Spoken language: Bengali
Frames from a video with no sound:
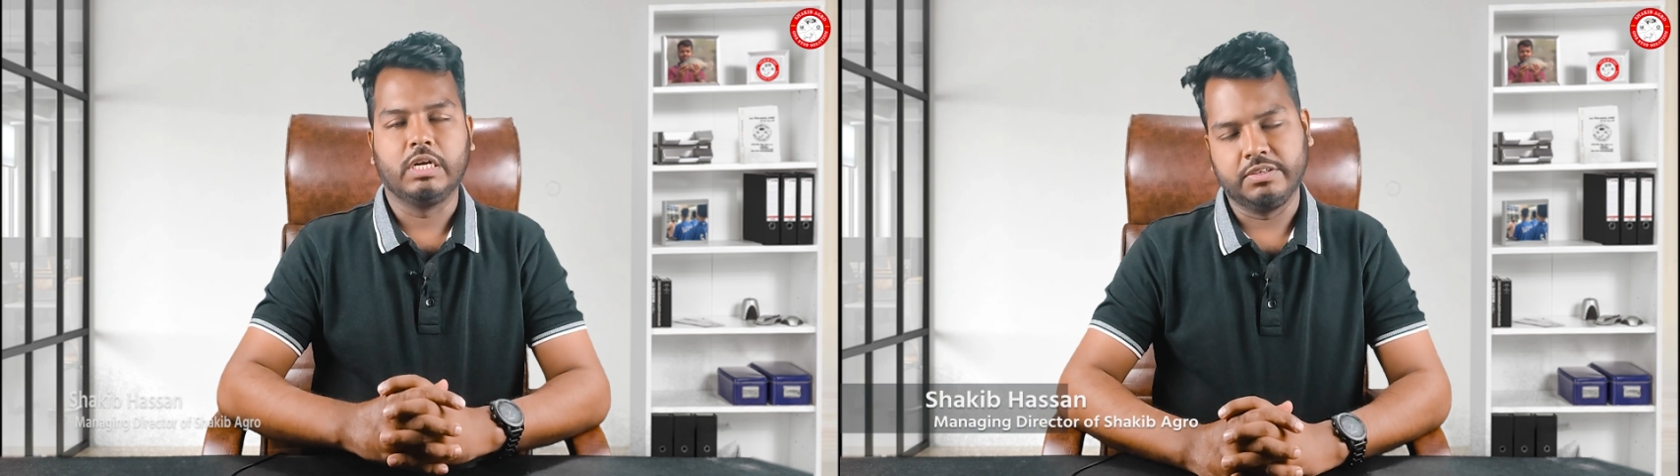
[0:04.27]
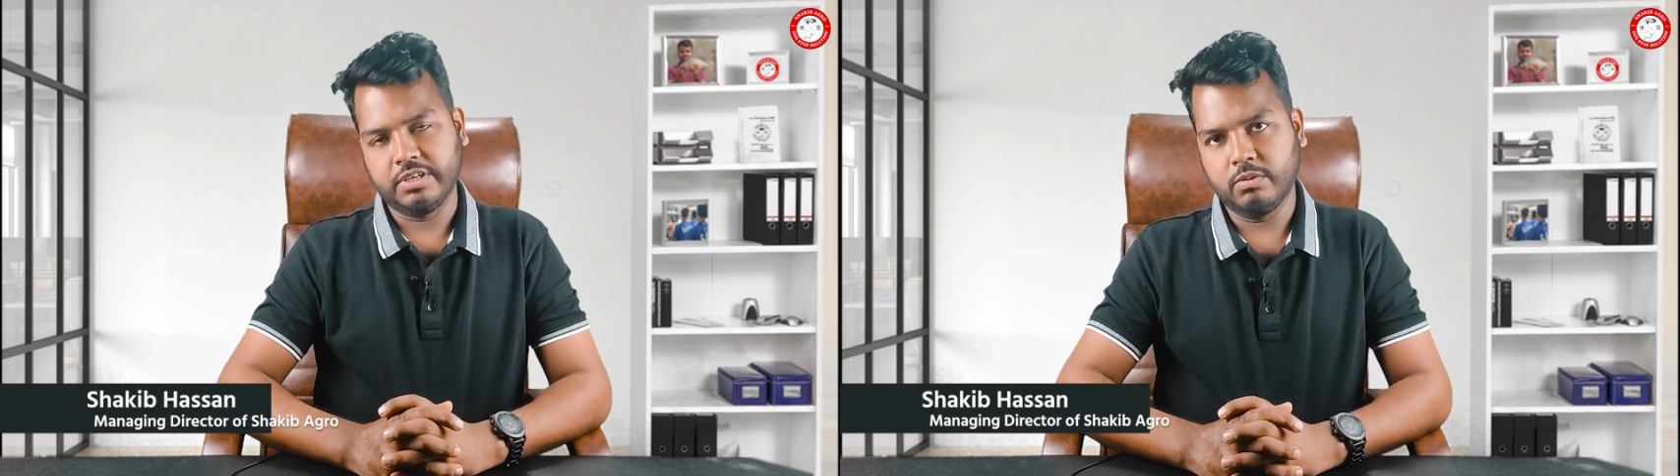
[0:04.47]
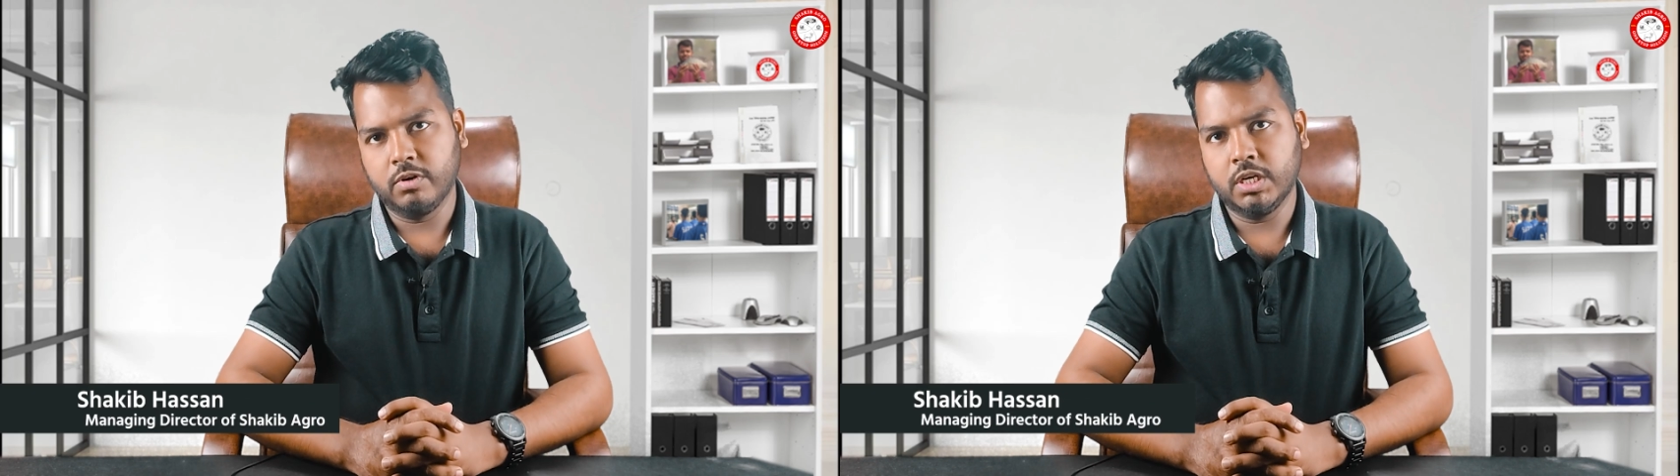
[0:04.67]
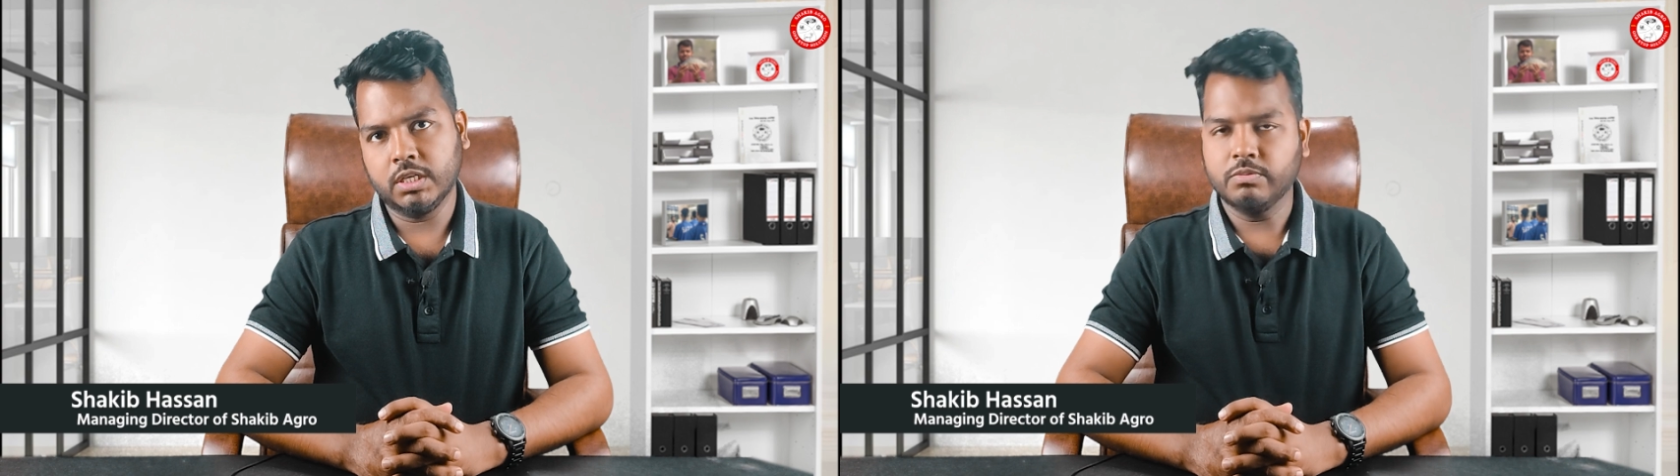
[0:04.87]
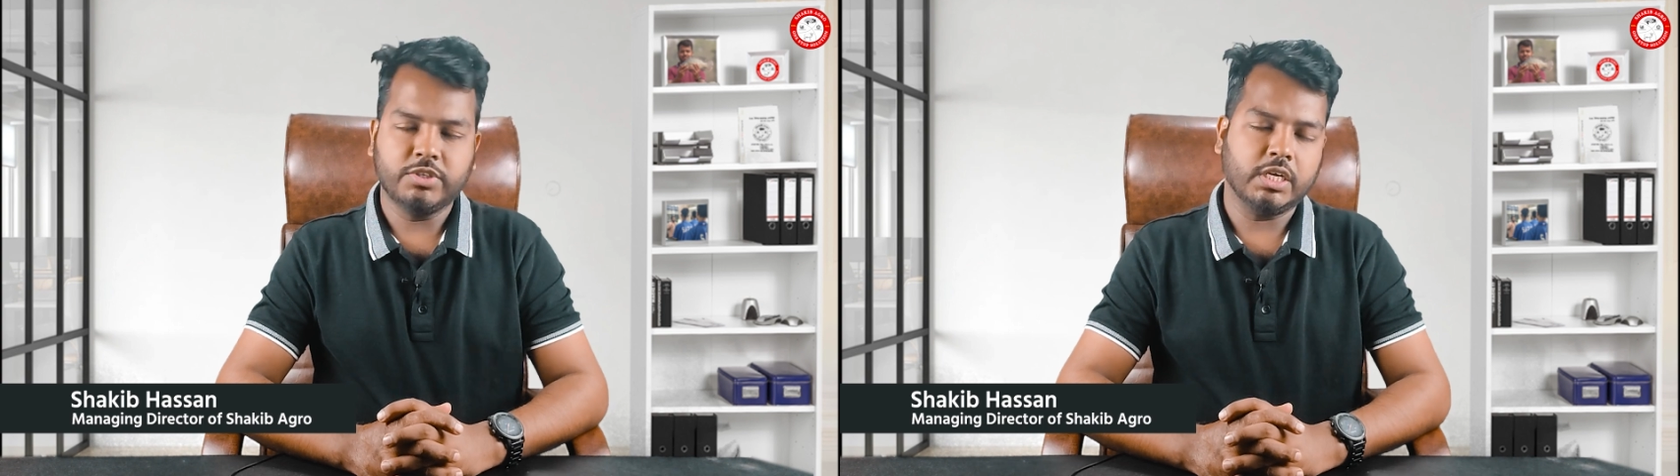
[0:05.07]
আসসালামু
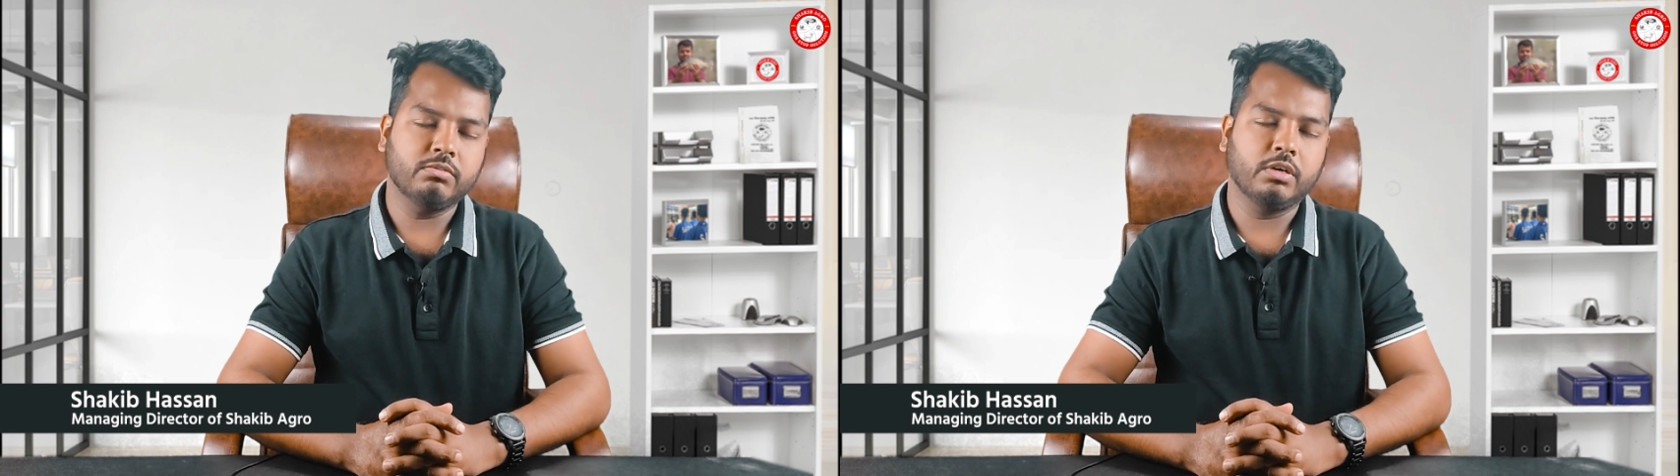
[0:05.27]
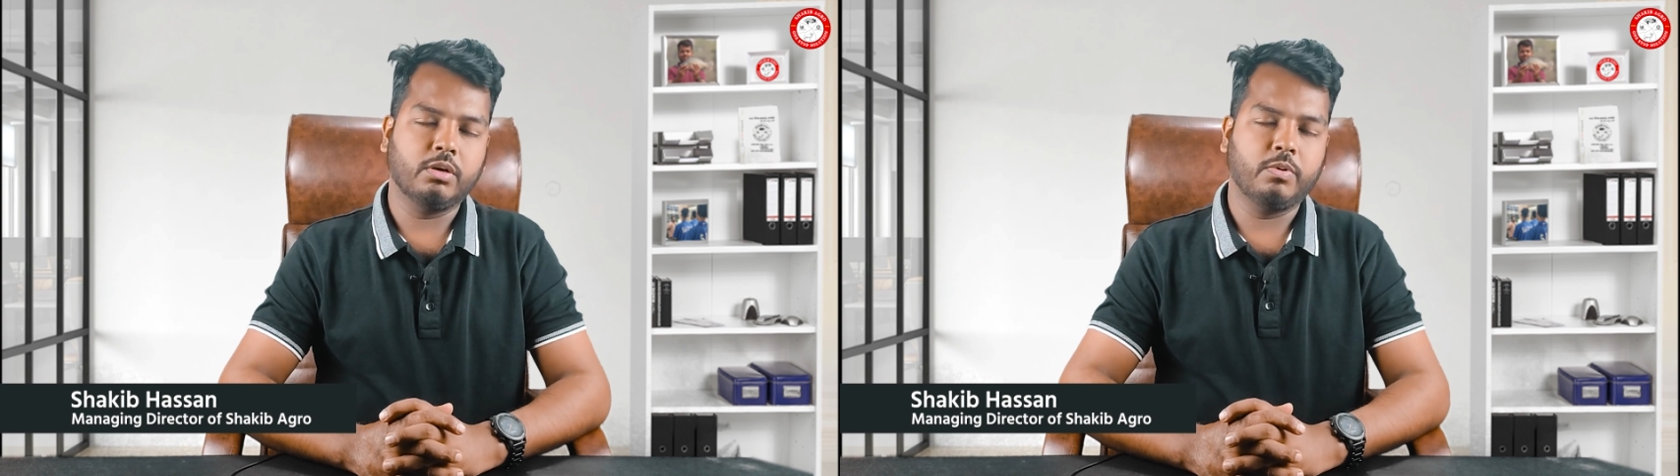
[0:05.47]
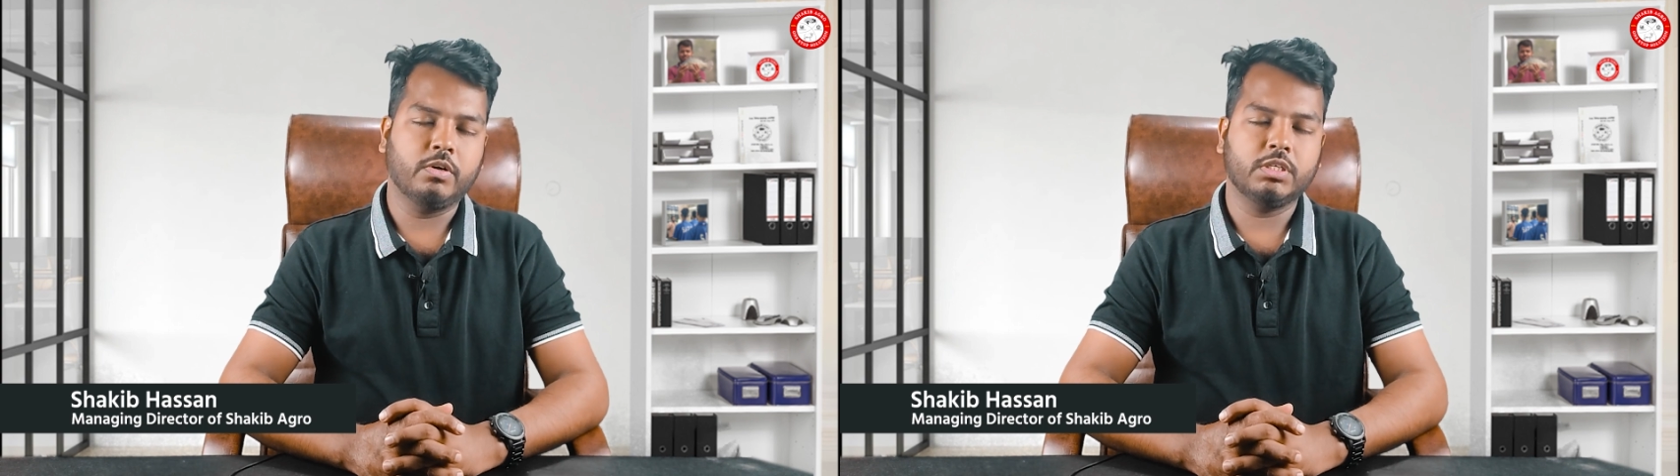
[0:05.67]
আলাইকুম সাকিব বেকরা পক্ষ